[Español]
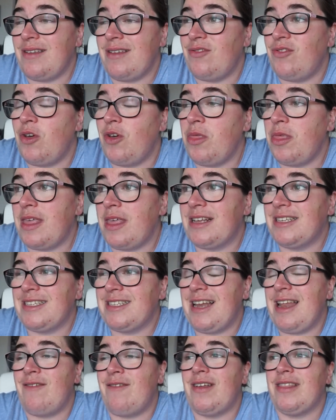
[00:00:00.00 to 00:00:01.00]

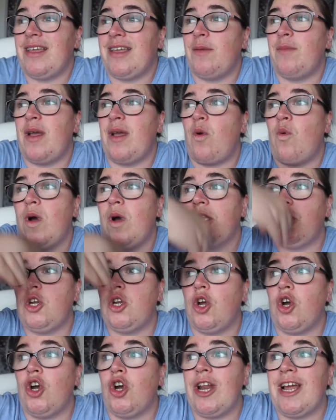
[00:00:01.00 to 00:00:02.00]
Entonces, levantarme
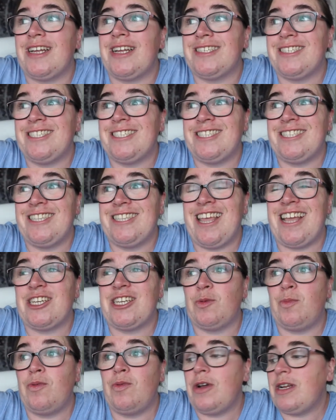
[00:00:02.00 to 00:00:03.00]
4 horas
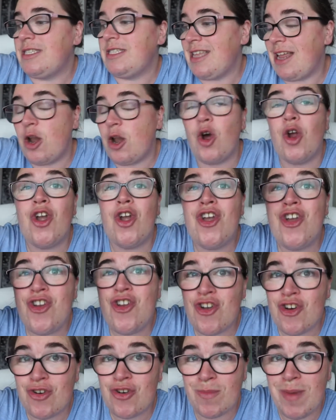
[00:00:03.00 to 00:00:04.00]
después de lo
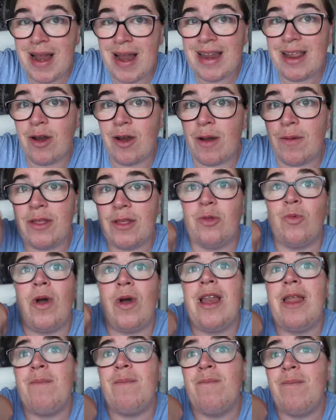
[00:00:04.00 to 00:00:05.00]
normal y lo
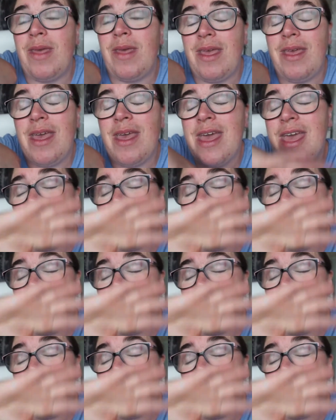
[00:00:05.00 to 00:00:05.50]
habitual en mí